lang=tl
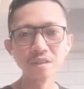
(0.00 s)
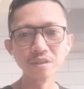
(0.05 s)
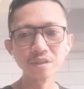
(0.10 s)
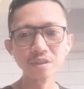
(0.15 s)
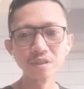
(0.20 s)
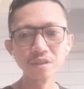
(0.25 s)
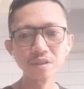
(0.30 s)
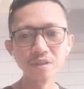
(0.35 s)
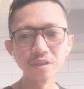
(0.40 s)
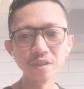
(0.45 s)

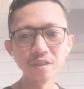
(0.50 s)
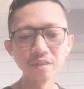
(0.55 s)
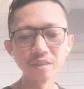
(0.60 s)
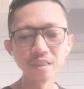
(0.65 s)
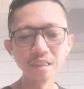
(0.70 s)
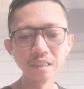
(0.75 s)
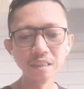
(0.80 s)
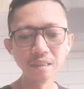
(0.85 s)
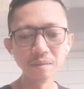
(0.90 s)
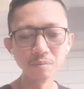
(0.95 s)
So, yan,
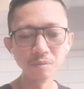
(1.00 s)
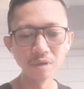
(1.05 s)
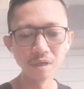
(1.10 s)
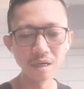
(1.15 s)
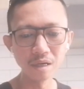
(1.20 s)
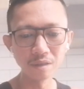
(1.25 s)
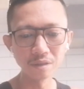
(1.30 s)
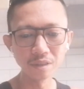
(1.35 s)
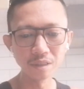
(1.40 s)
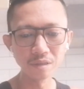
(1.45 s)

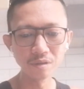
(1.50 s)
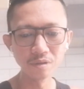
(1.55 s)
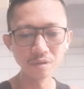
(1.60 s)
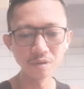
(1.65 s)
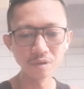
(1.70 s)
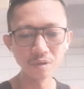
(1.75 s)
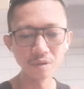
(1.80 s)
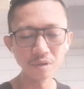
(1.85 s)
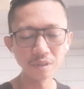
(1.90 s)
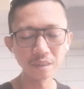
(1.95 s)
sisimula ko
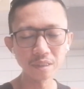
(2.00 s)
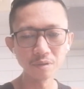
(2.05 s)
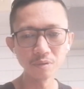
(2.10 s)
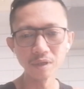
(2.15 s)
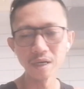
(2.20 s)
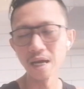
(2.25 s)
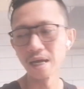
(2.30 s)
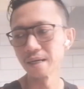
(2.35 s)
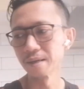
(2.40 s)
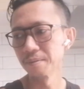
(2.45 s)
siguro kasi
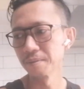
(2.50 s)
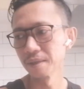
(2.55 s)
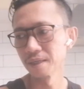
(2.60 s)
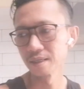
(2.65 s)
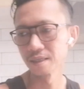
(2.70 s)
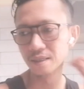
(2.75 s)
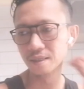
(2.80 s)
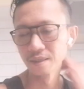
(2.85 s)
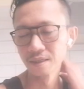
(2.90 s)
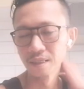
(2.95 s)
wala
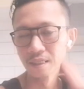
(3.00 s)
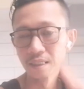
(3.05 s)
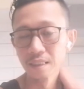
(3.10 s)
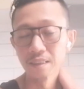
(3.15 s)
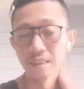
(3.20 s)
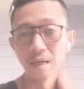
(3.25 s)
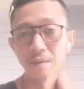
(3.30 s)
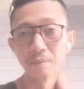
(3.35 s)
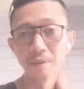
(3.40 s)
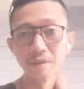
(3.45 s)
namang,
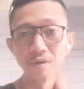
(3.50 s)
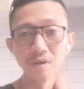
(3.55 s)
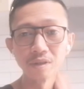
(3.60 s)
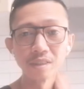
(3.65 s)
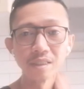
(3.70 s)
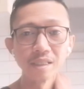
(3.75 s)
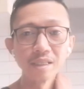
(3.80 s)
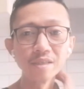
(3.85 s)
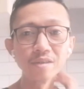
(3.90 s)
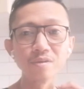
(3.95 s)
Sabado
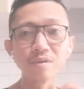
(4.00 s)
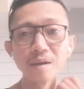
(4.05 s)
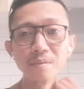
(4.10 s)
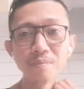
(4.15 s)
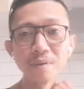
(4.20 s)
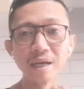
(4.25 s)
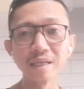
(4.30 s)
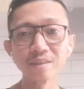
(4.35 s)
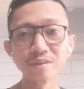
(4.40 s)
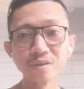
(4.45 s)
kasi ngayon,
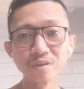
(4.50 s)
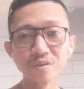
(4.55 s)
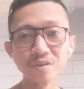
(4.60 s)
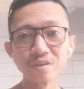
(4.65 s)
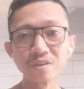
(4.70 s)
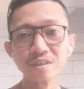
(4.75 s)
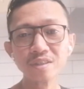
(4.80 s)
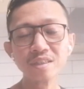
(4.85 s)
walang pasok.